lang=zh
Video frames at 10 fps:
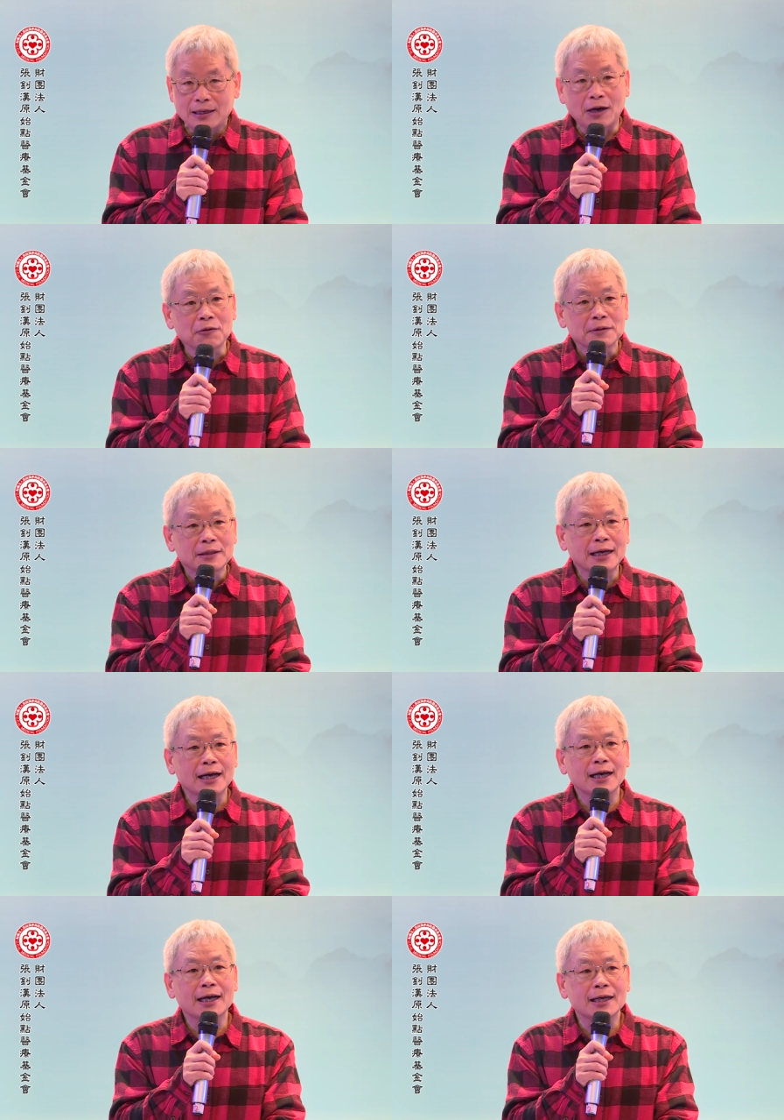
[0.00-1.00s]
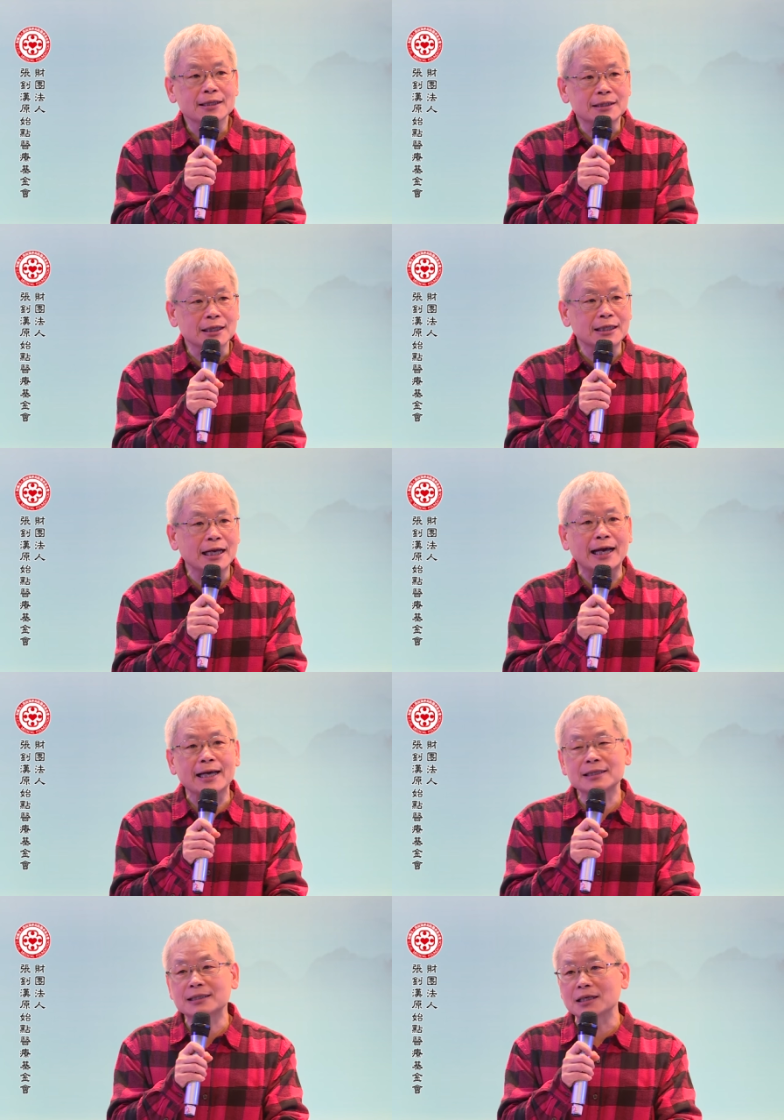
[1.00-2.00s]
好，那接下
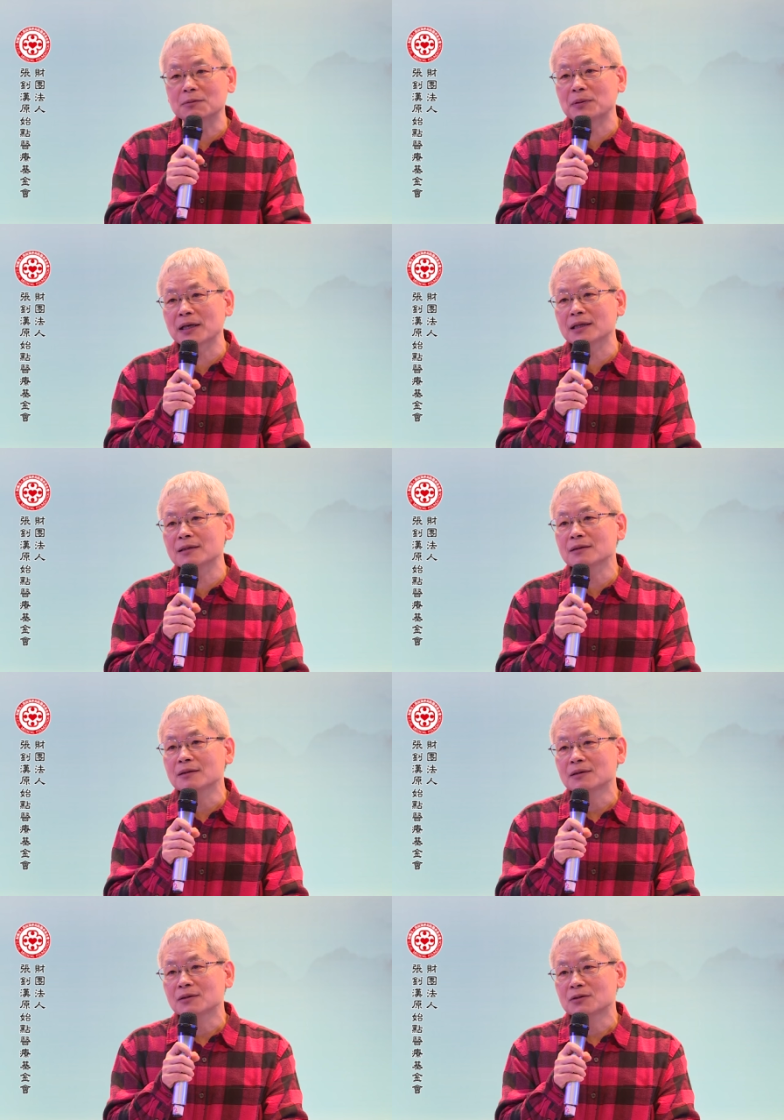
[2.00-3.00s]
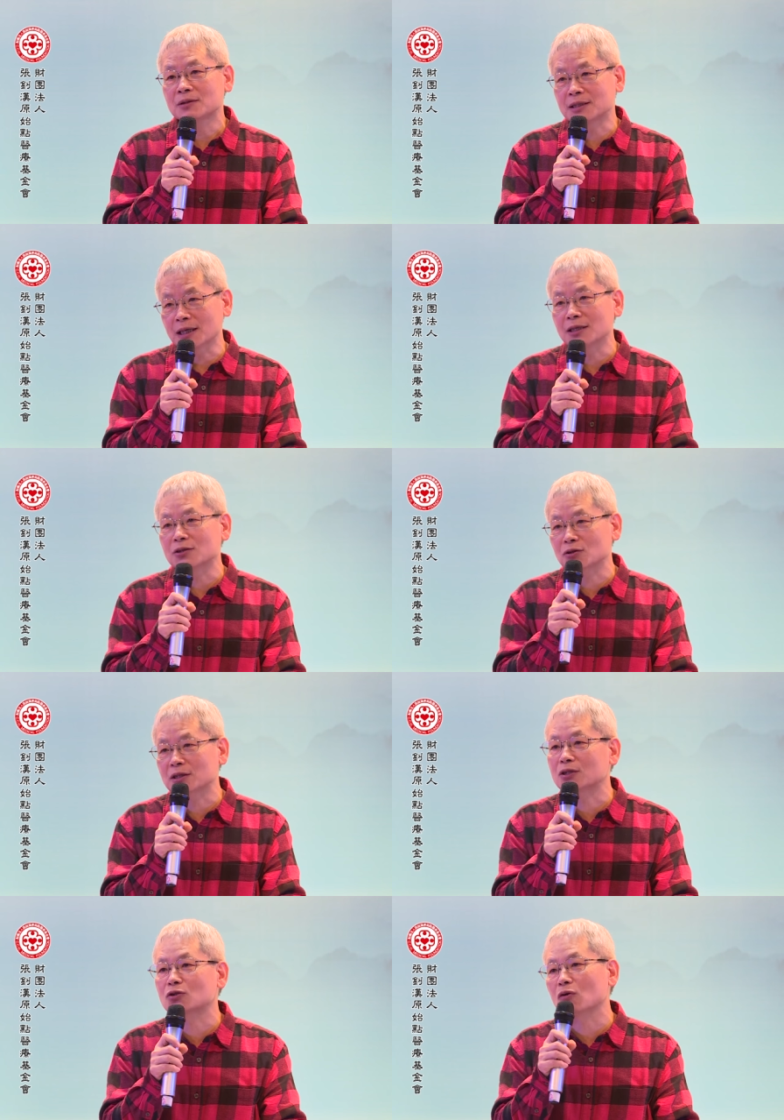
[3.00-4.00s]
来这一篇真的就
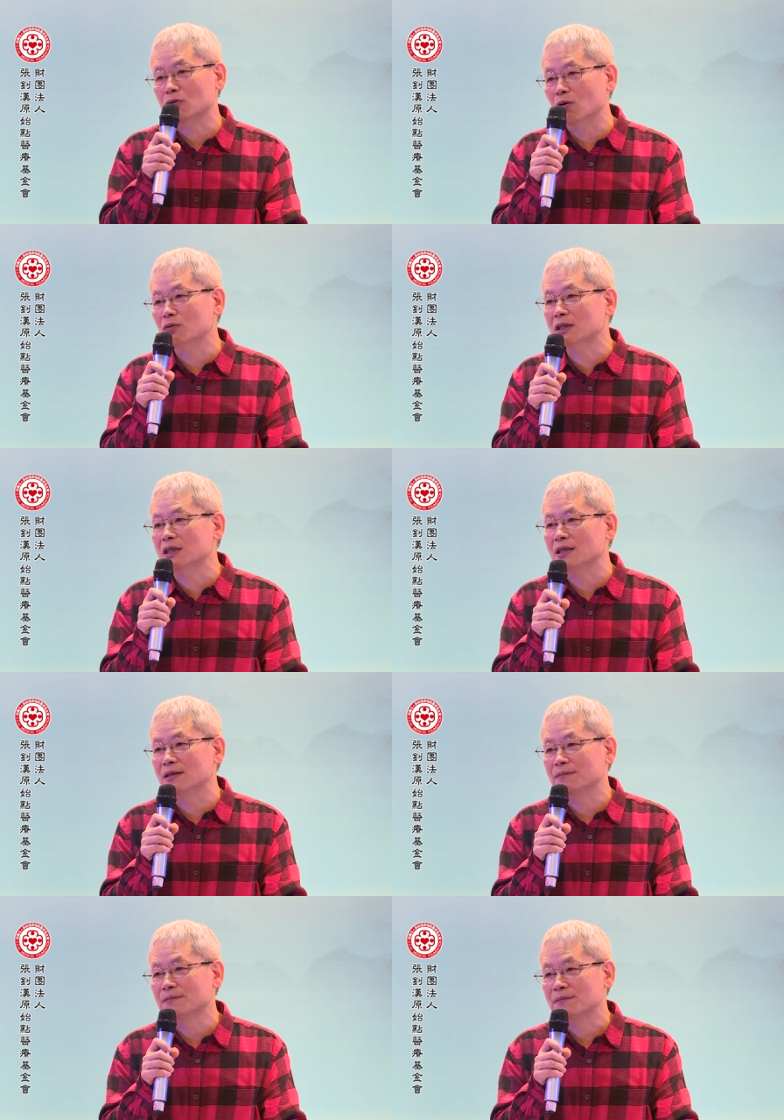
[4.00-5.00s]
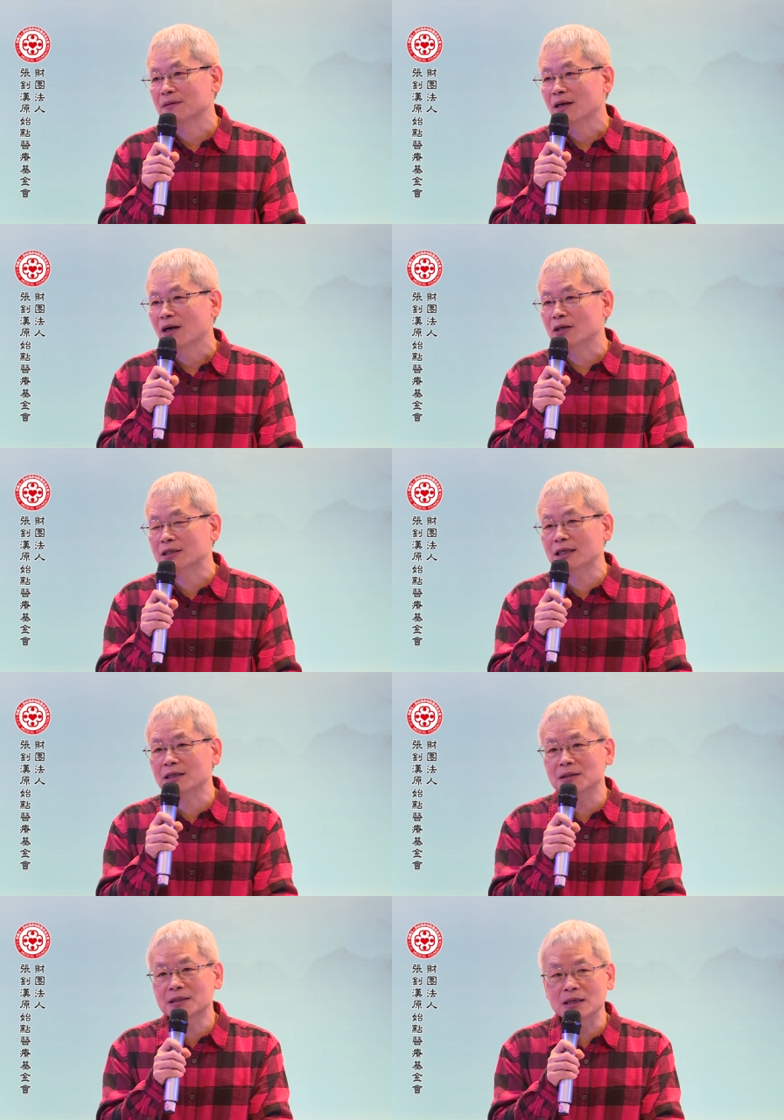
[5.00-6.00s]
是重头戏了。啊，这
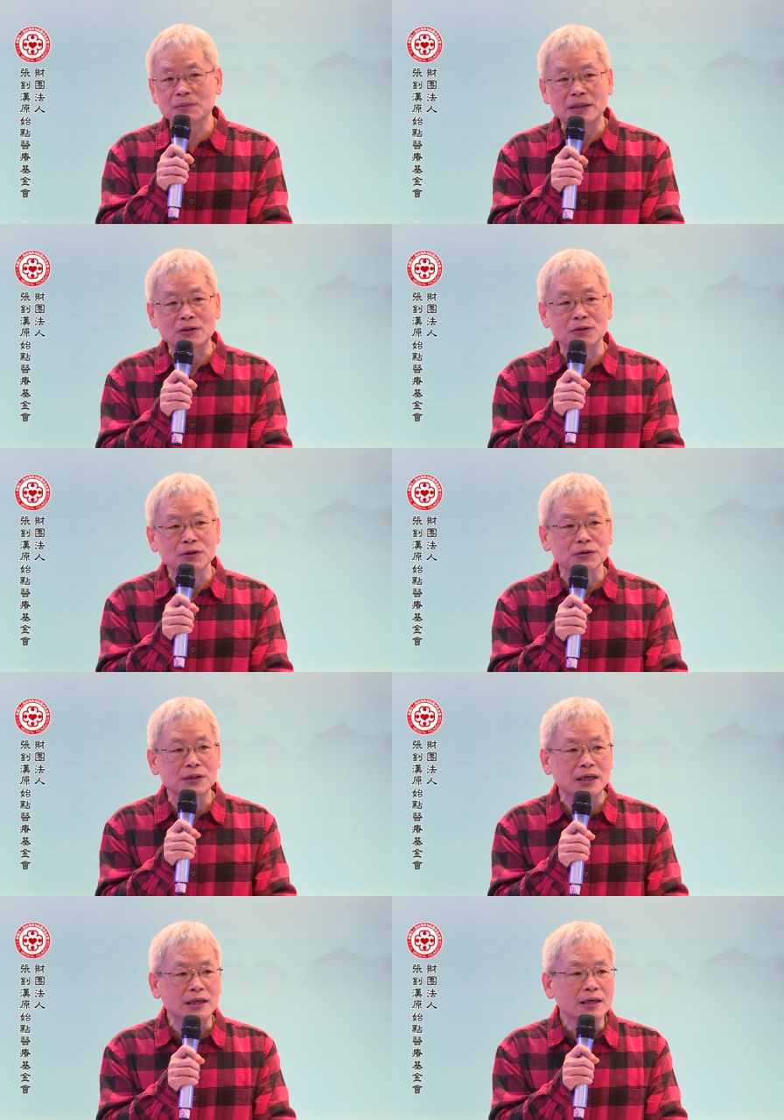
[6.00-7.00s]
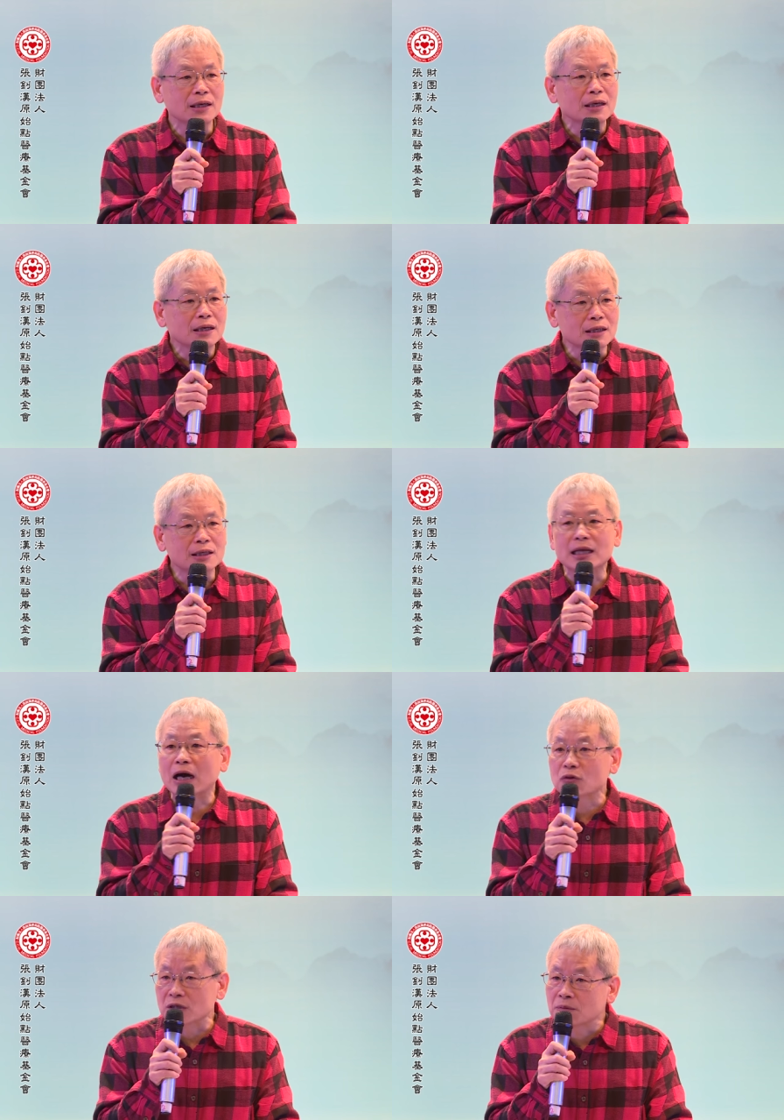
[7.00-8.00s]
一篇有6页，医
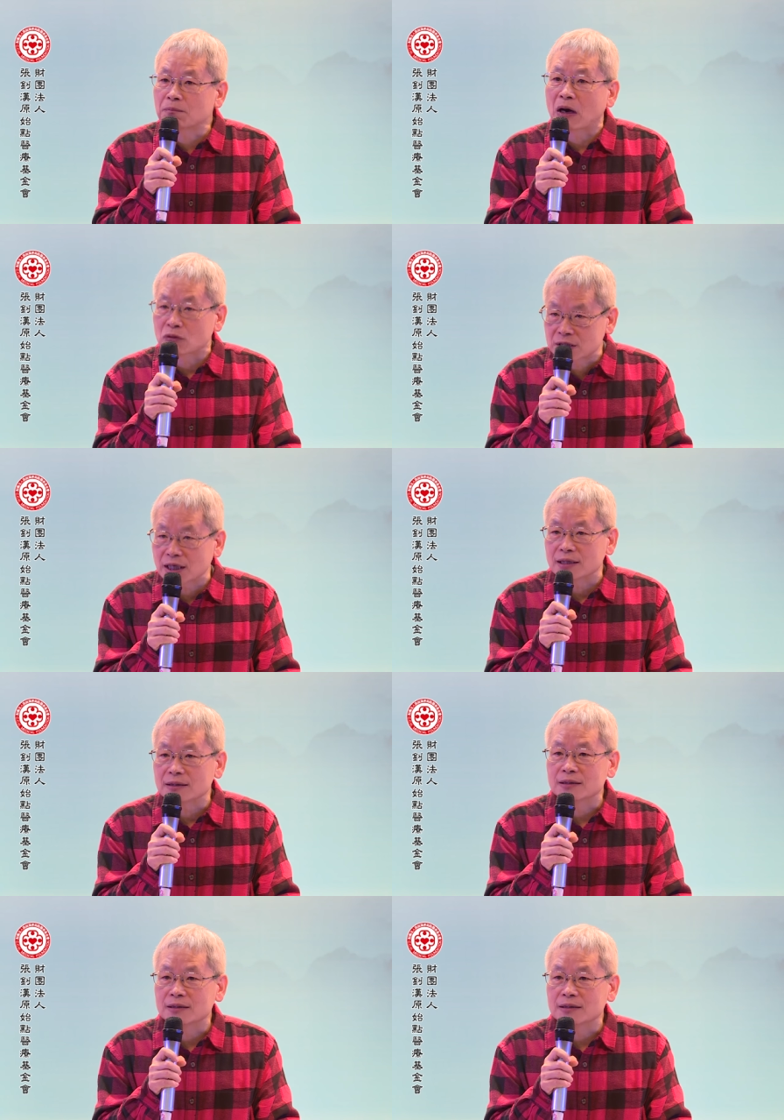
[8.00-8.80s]
疗与保健。